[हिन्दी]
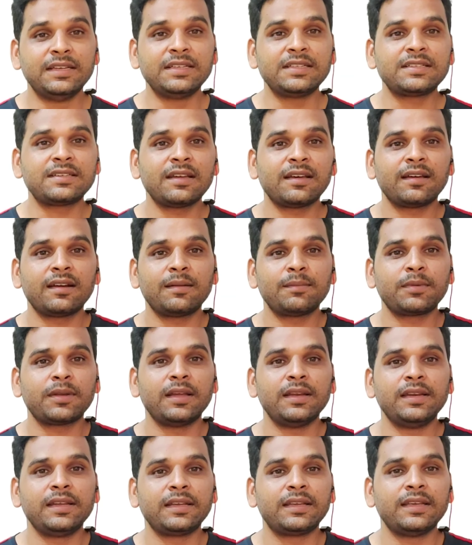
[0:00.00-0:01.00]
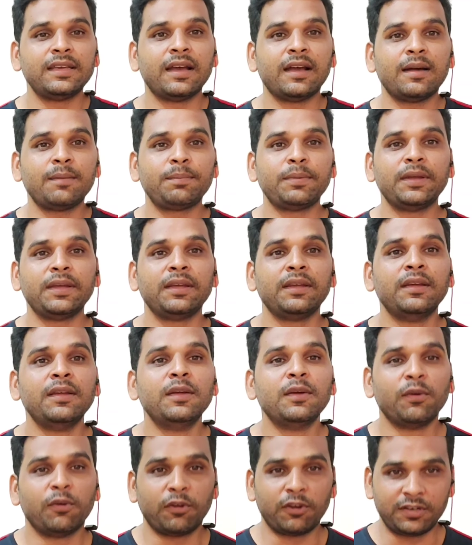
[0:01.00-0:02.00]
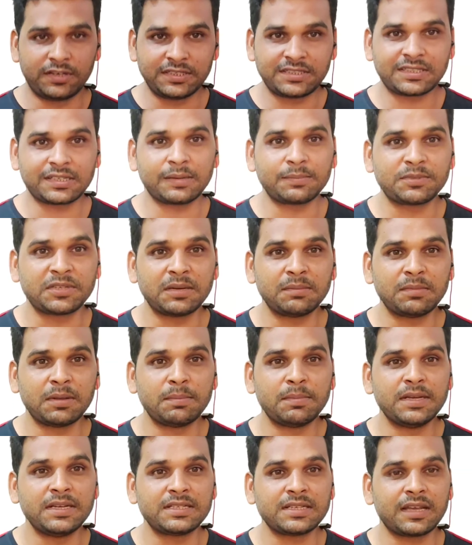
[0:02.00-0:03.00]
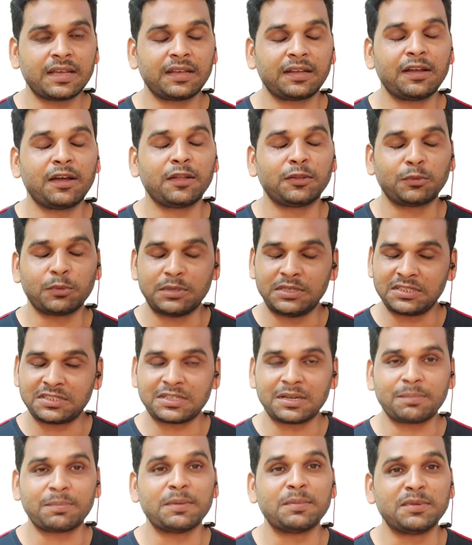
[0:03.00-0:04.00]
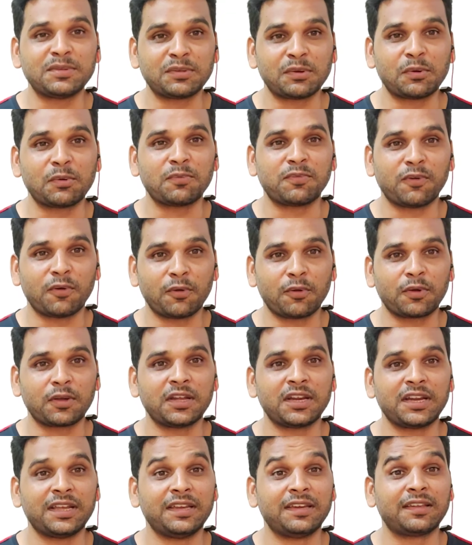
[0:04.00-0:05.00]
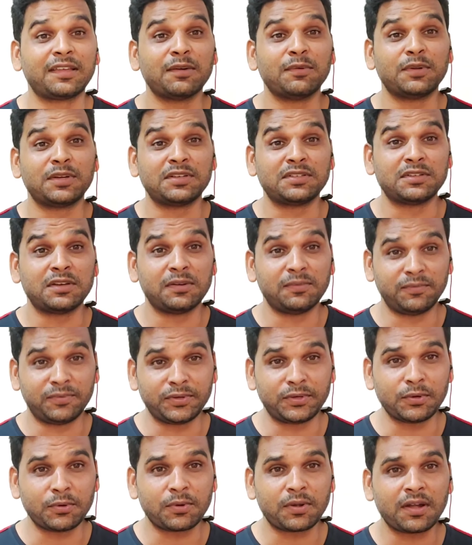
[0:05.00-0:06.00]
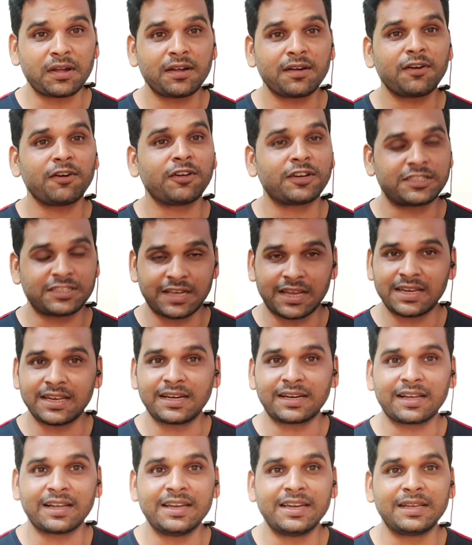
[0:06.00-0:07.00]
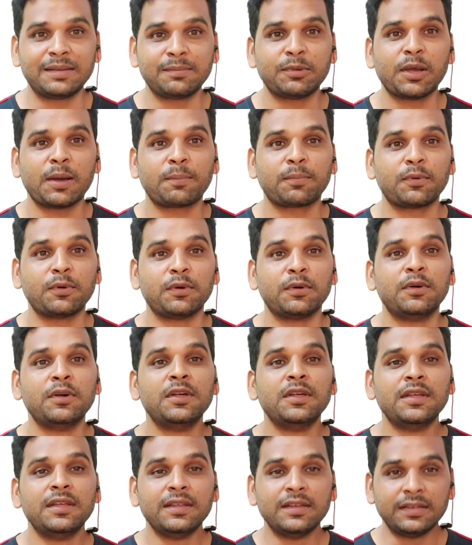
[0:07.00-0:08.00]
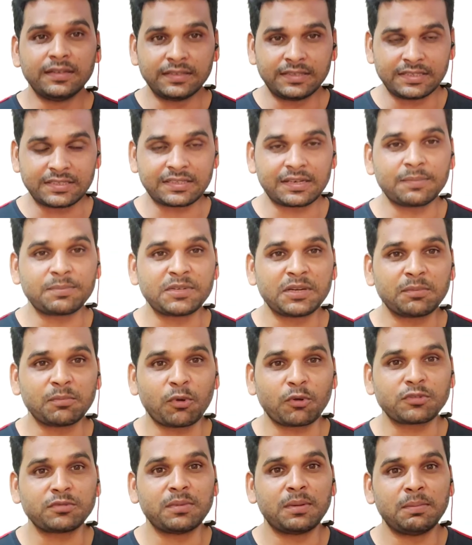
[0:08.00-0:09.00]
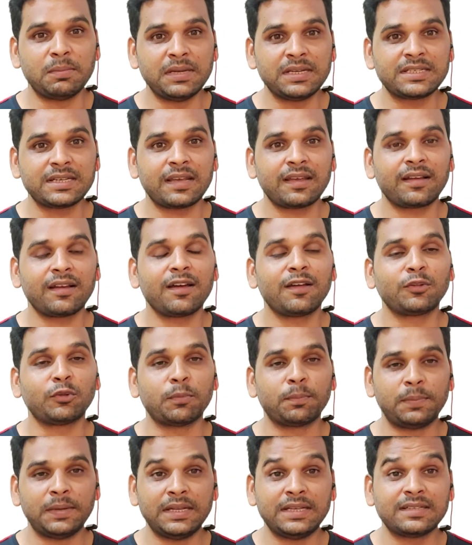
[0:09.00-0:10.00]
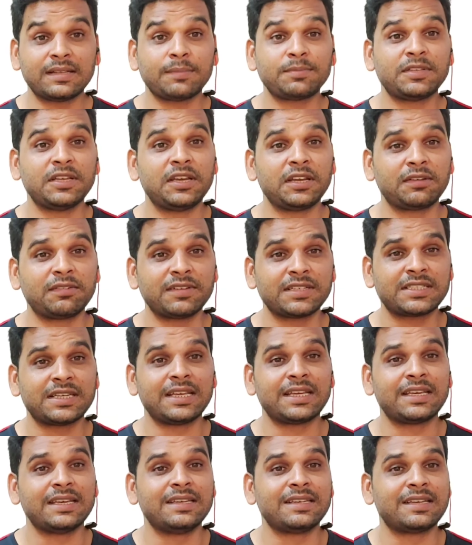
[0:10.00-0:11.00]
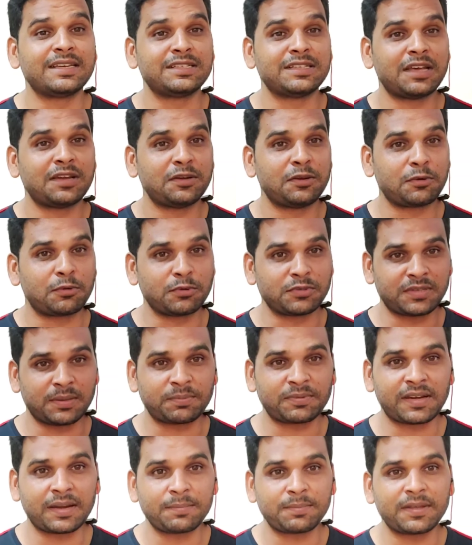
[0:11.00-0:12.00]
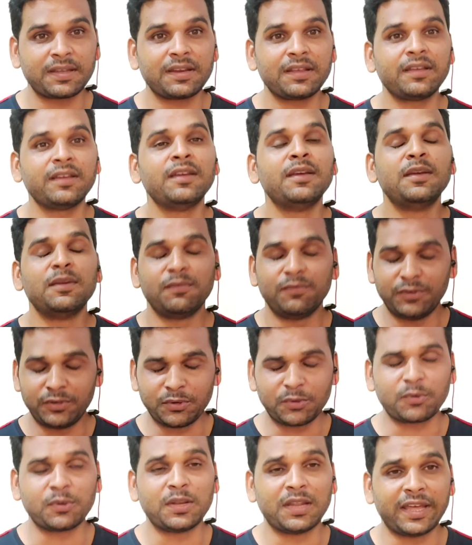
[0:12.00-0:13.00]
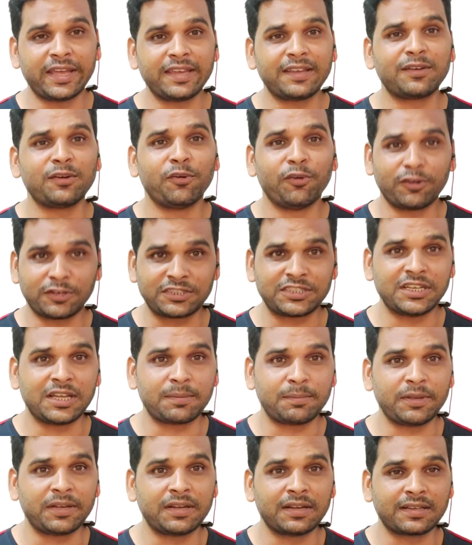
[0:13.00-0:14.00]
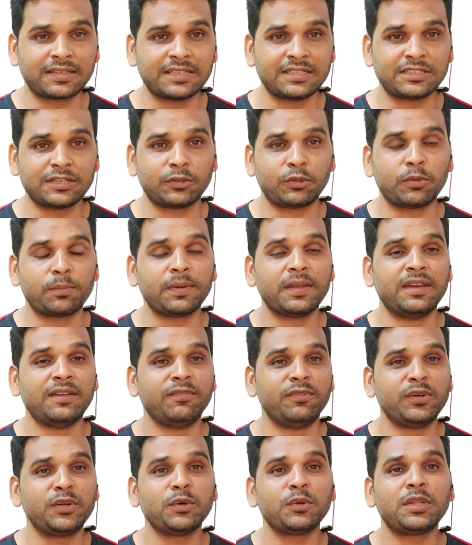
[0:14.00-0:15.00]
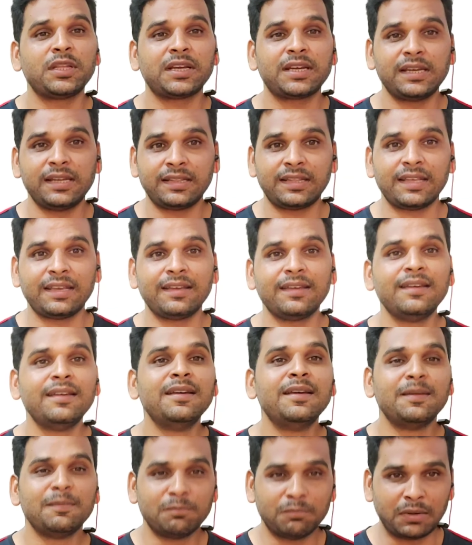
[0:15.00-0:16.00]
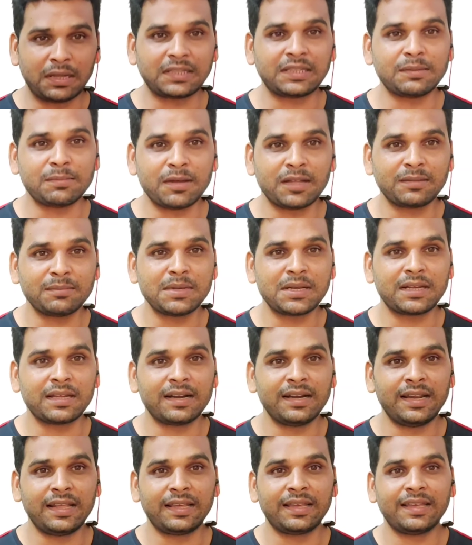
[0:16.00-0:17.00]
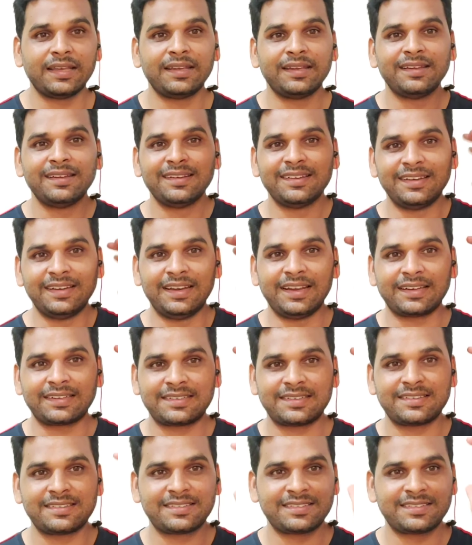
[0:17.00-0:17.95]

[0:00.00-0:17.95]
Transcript: इंस्टाग्राम का लिंक यहाँ पे और डिस्क्रिप्शन में मिल जाएगा तो इंस्टा पे भी ज़रूर फॉलो करें इनके ओरिजिनल वीडियो का और चैनल का लिंक भी आपको डिस्क्रिप्शन बॉक्स में मिल जाएगा तो प्लीज़ आपसे रिक्वेस्ट है कि इनके चैनल को सब्सक्राइब करें वीडियो को लाइक और शेयर भी कर दीजिए तो पहले वीडियो देख लेते हैं बातें बाद में कर लेंगे लेट्स